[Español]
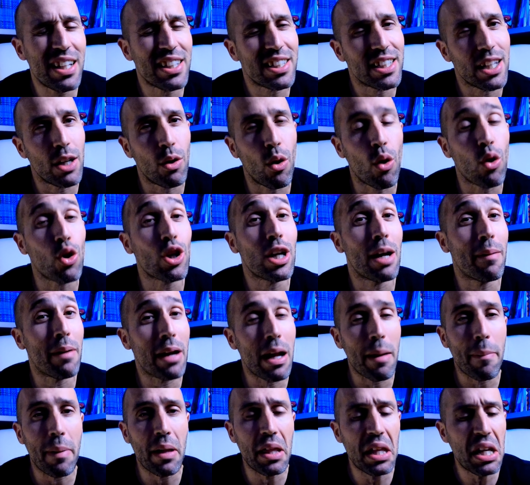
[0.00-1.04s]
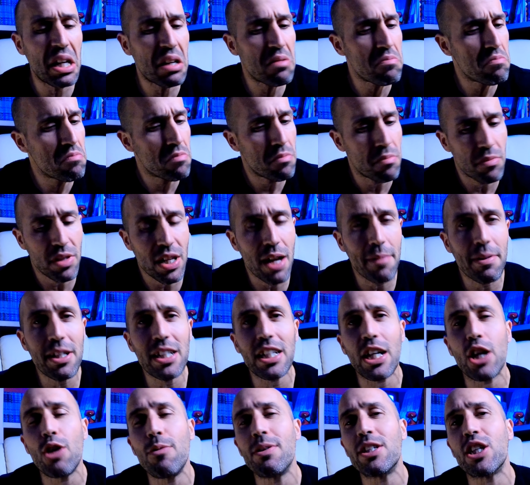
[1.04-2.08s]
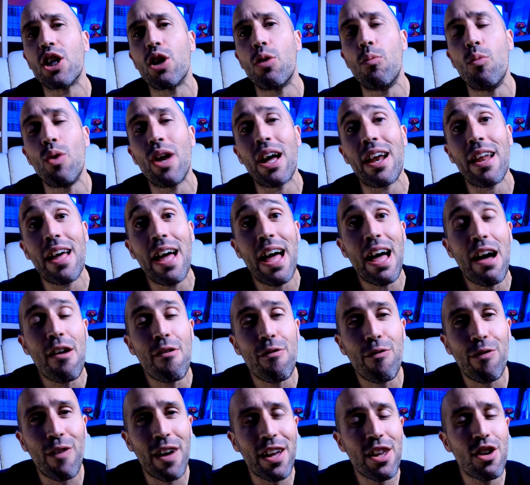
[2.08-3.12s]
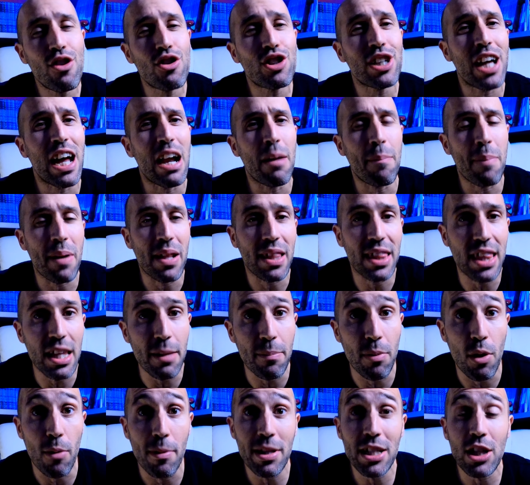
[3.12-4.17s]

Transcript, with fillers: Y si luego os la van a pedir, ya veis que no vais a acumular fallos al principio,